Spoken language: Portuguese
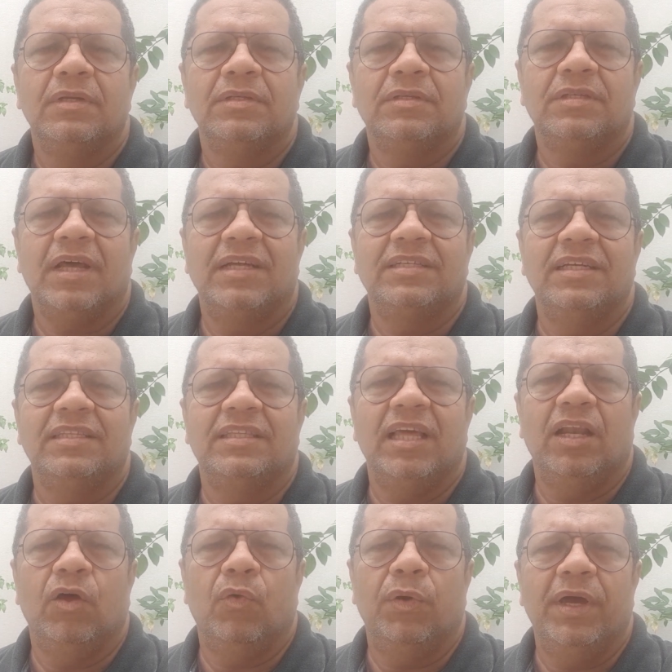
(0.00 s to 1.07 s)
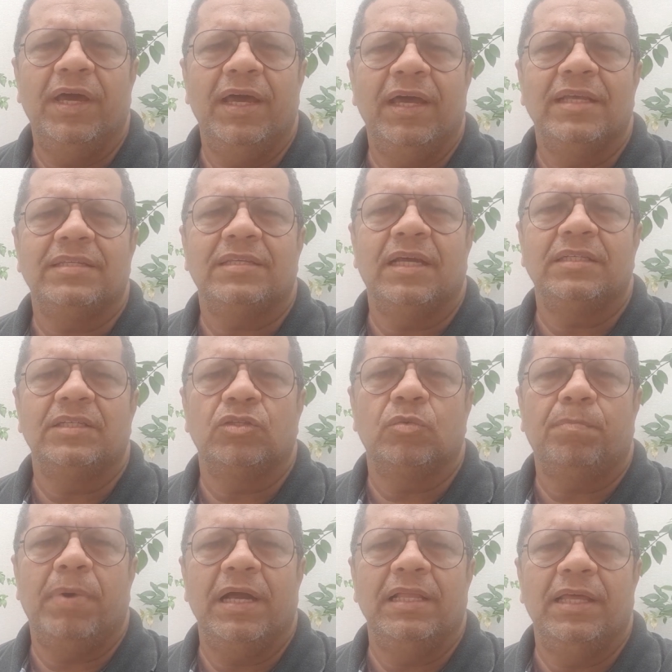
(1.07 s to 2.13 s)
Sargento Eloé,
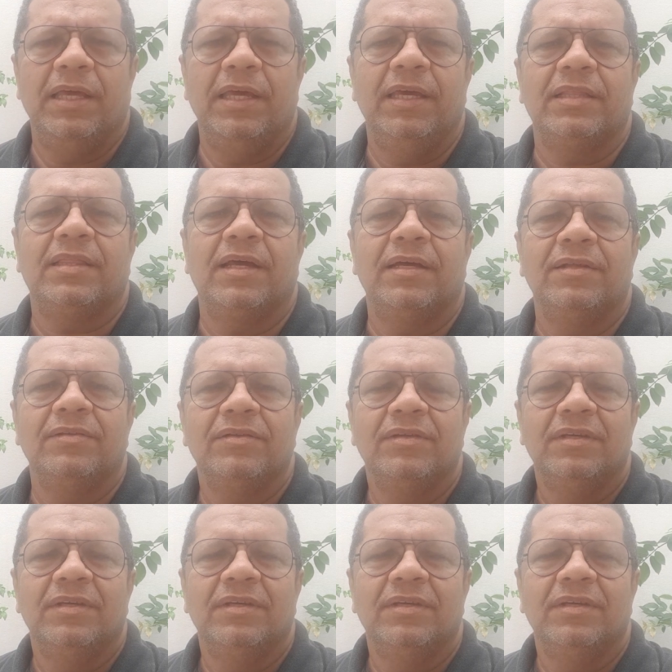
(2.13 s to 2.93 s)
Sargento Palheta.